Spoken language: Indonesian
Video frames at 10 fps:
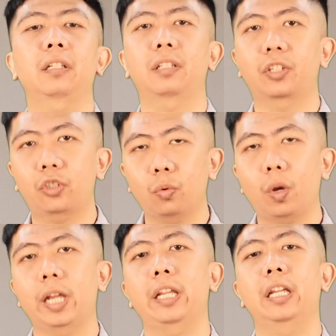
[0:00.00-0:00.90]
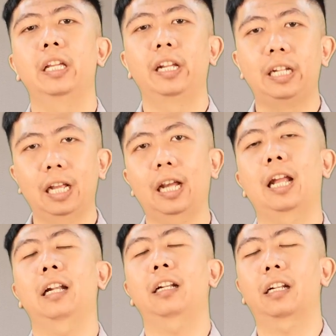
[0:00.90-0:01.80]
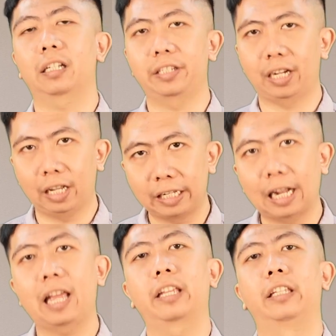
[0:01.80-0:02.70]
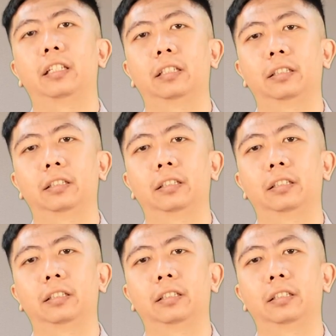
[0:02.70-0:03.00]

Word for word: sesuai dengan rencana ilahi.